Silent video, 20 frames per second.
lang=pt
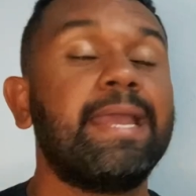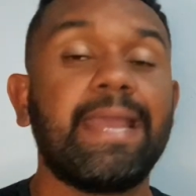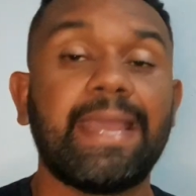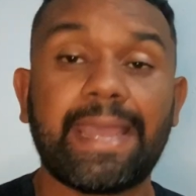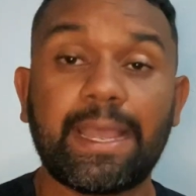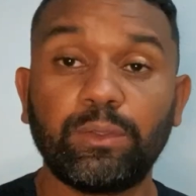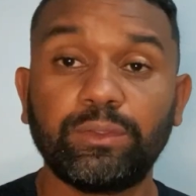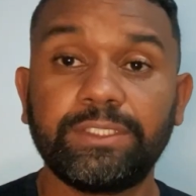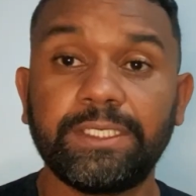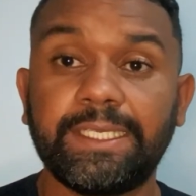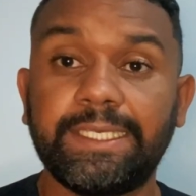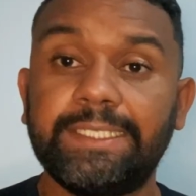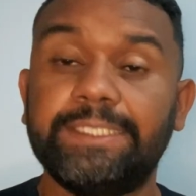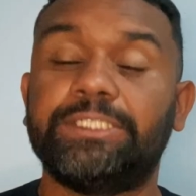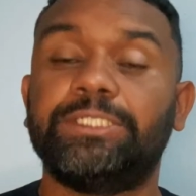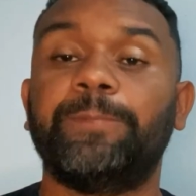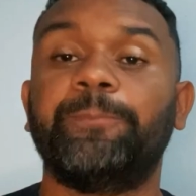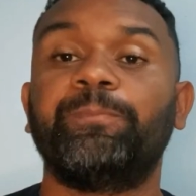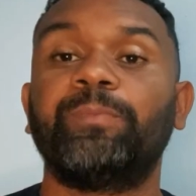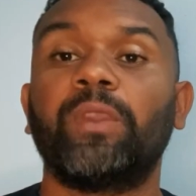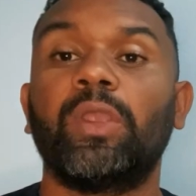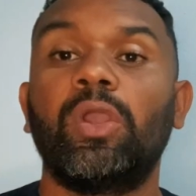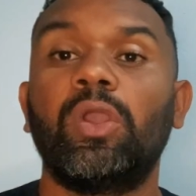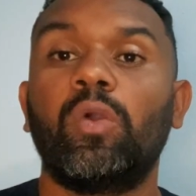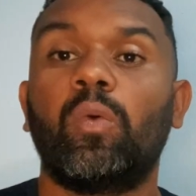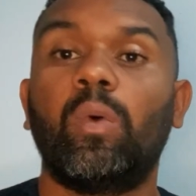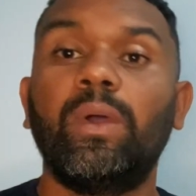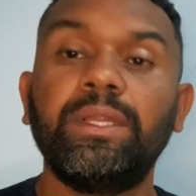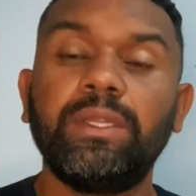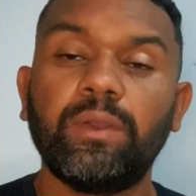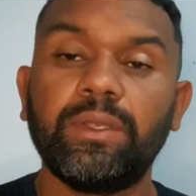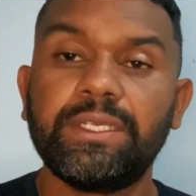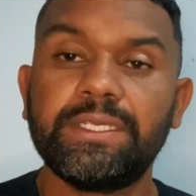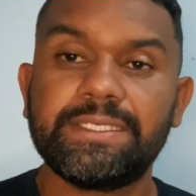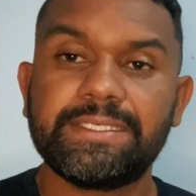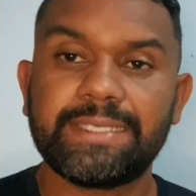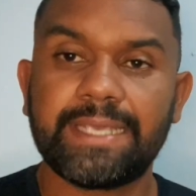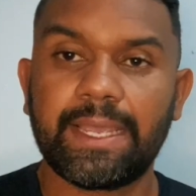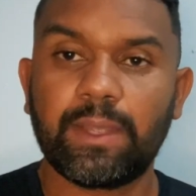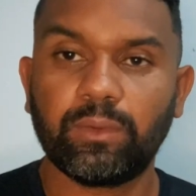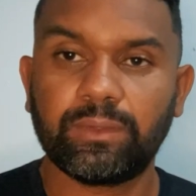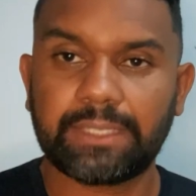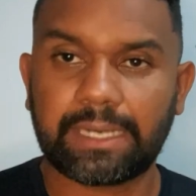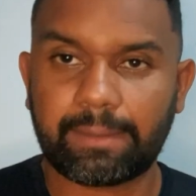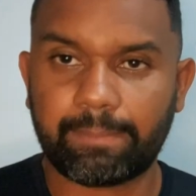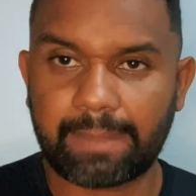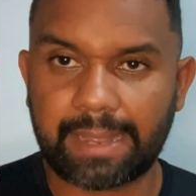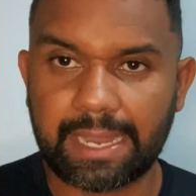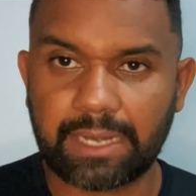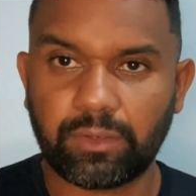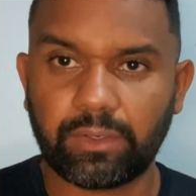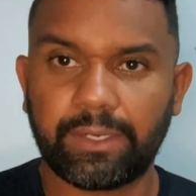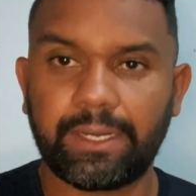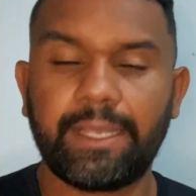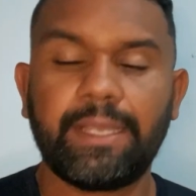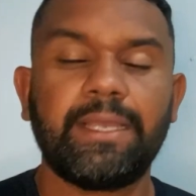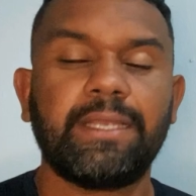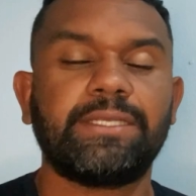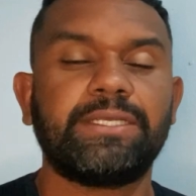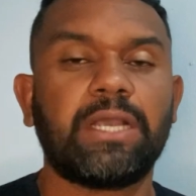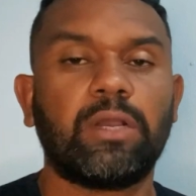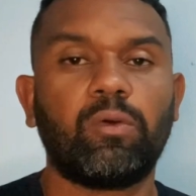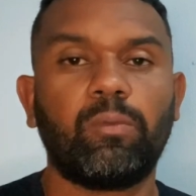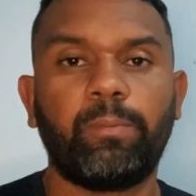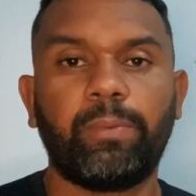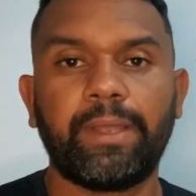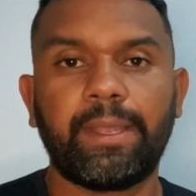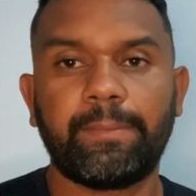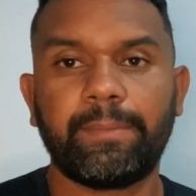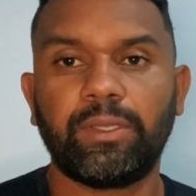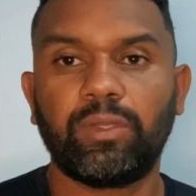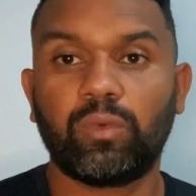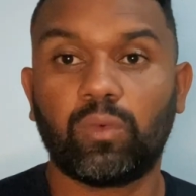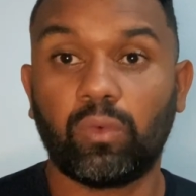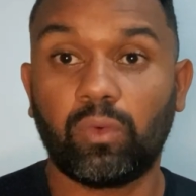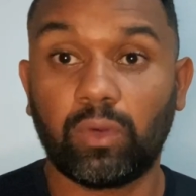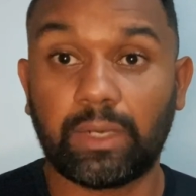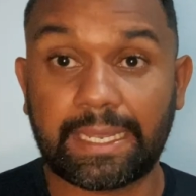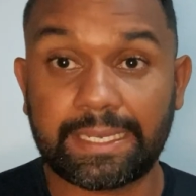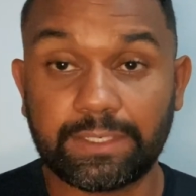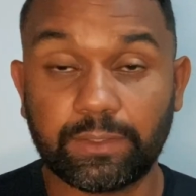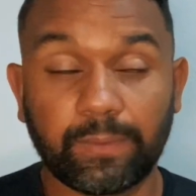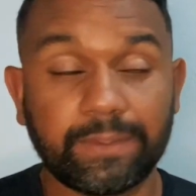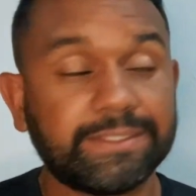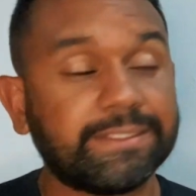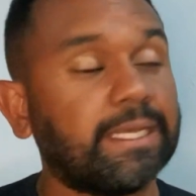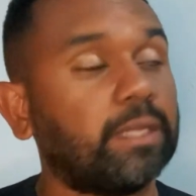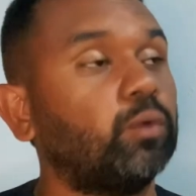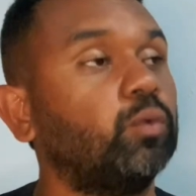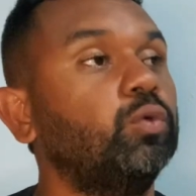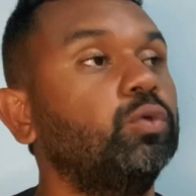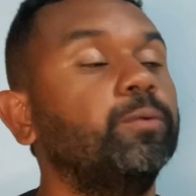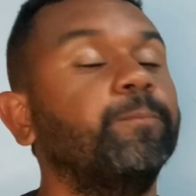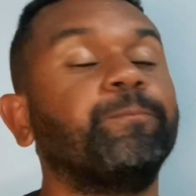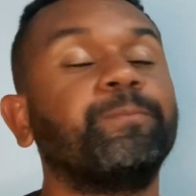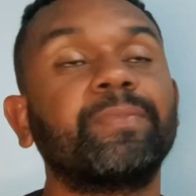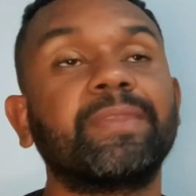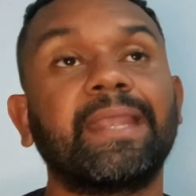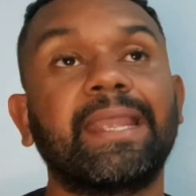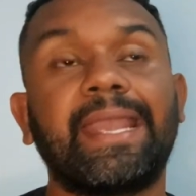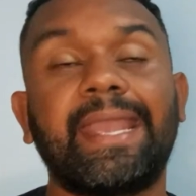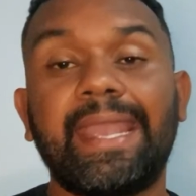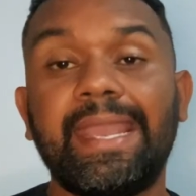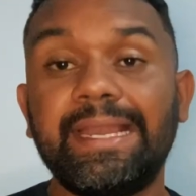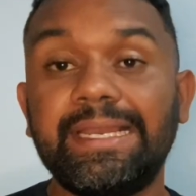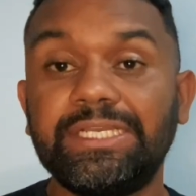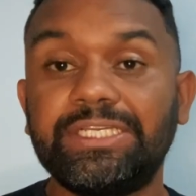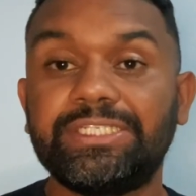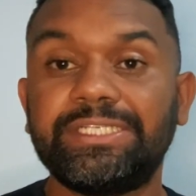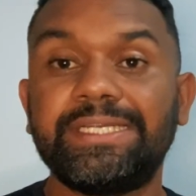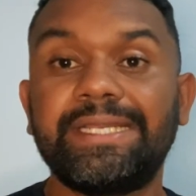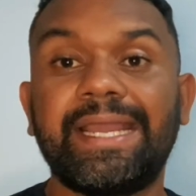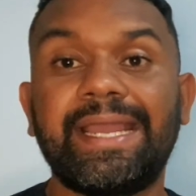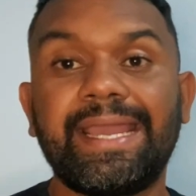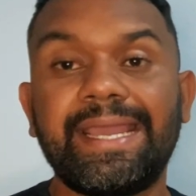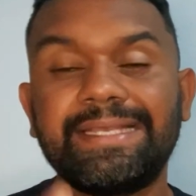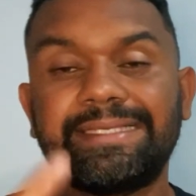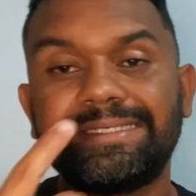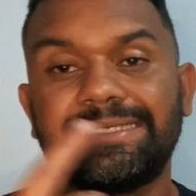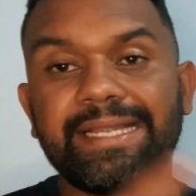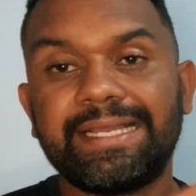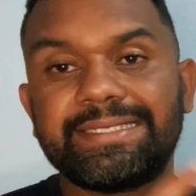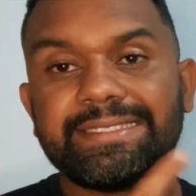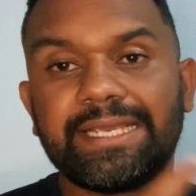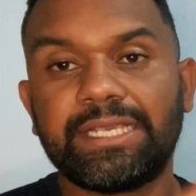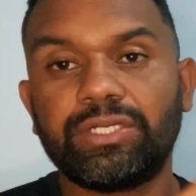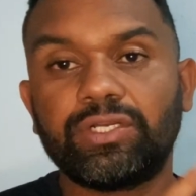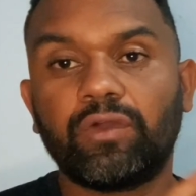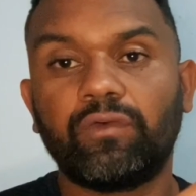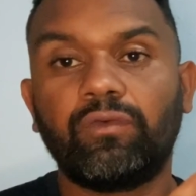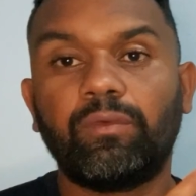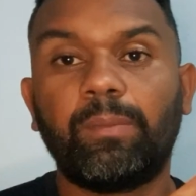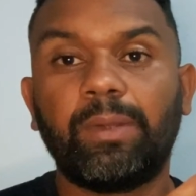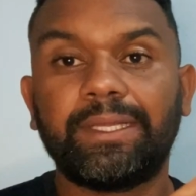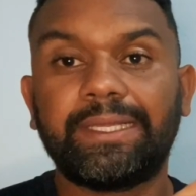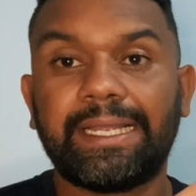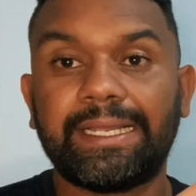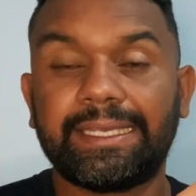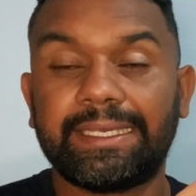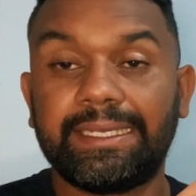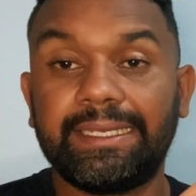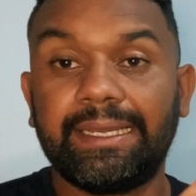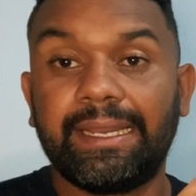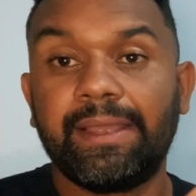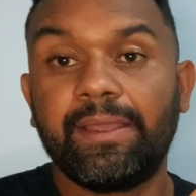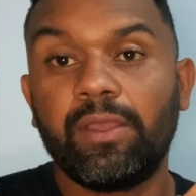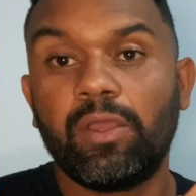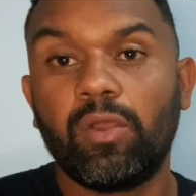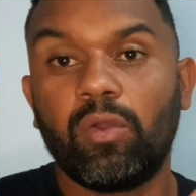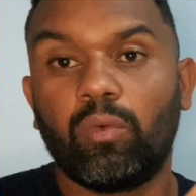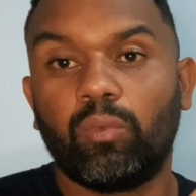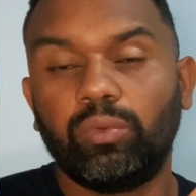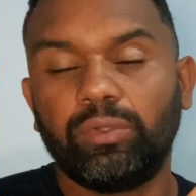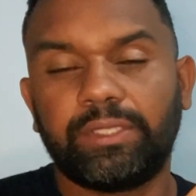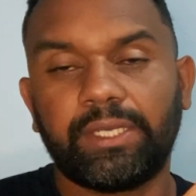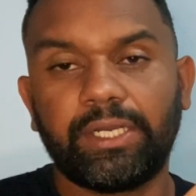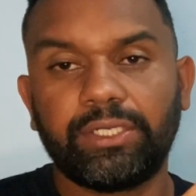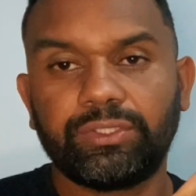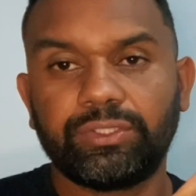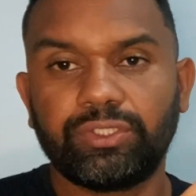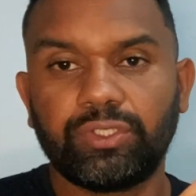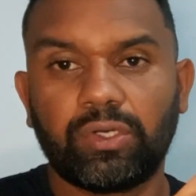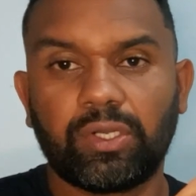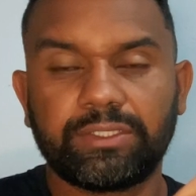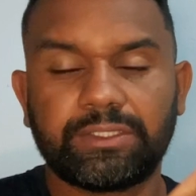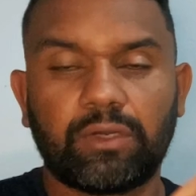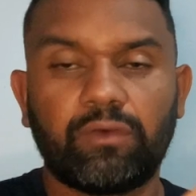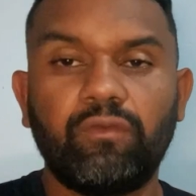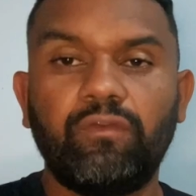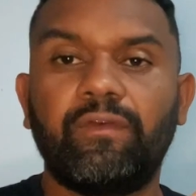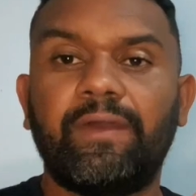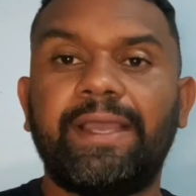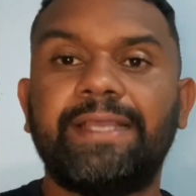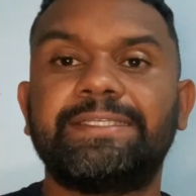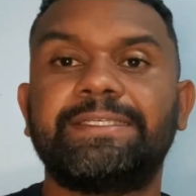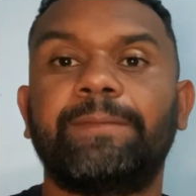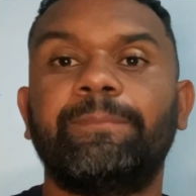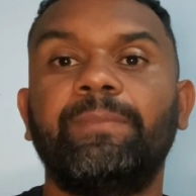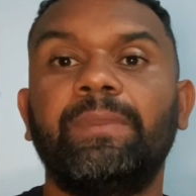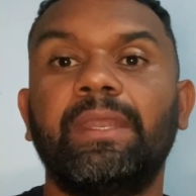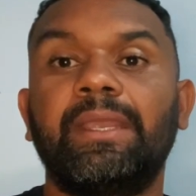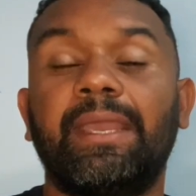É o seguinte, quando eu iniciei o trabalho, né, de acompanhamento online com esse aluno, ele tinha esse desejo que eu vou botar aqui, né, um trecho de nossa conversa.